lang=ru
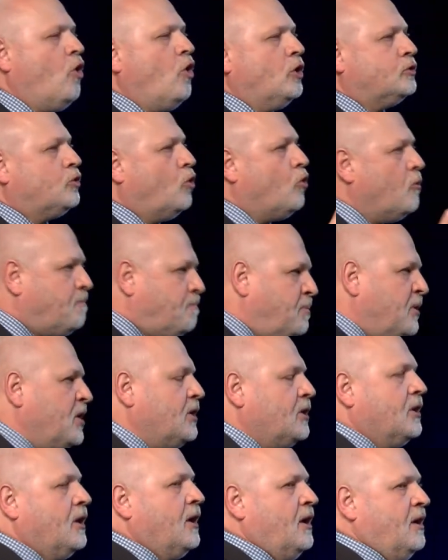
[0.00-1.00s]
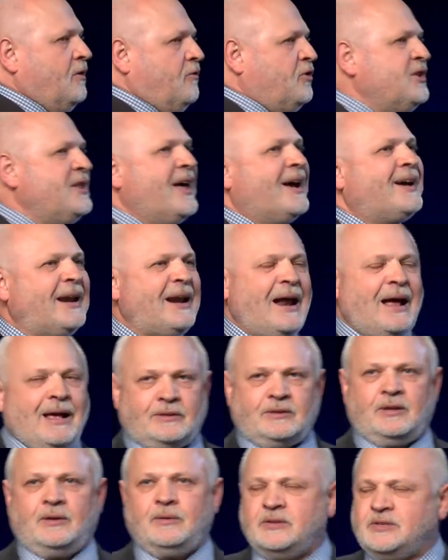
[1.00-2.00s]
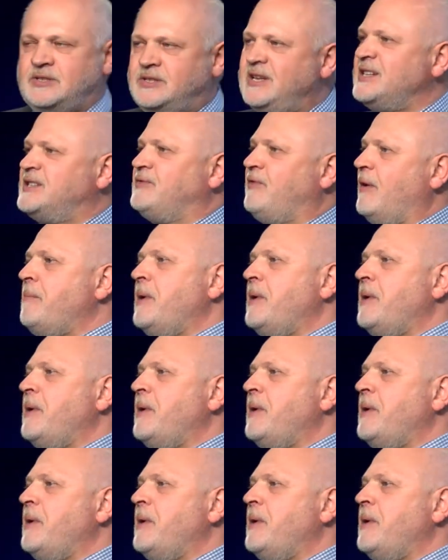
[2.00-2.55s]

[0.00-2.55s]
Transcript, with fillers: он купил виноград здесь, в